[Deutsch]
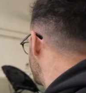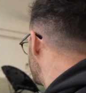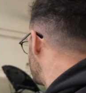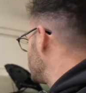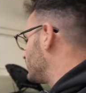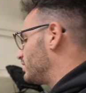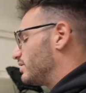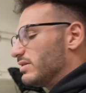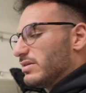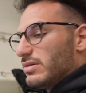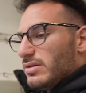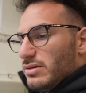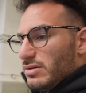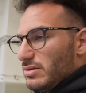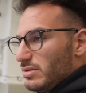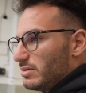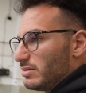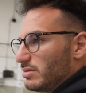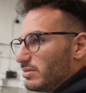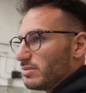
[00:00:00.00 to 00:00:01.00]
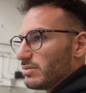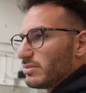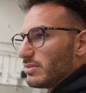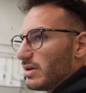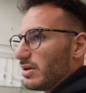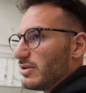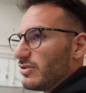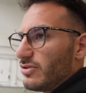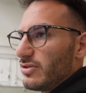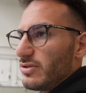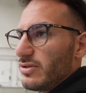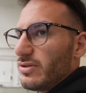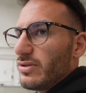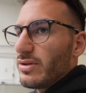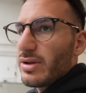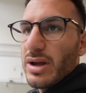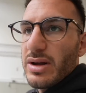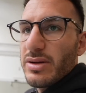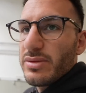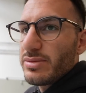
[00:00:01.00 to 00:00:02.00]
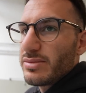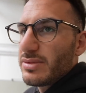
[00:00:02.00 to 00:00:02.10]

Das äh, ist, ja,